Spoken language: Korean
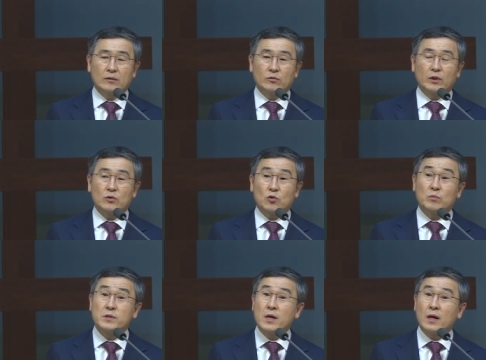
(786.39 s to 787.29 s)
우리가 조금
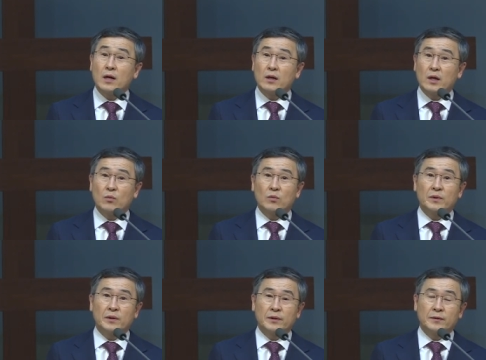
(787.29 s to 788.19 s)
생각을
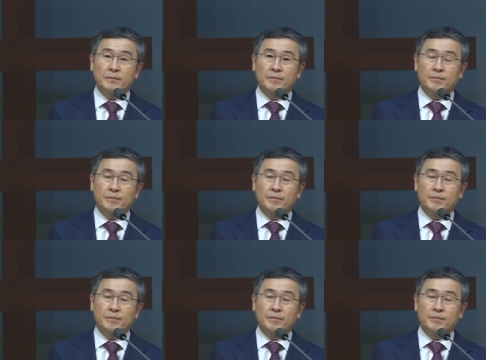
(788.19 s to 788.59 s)
해보면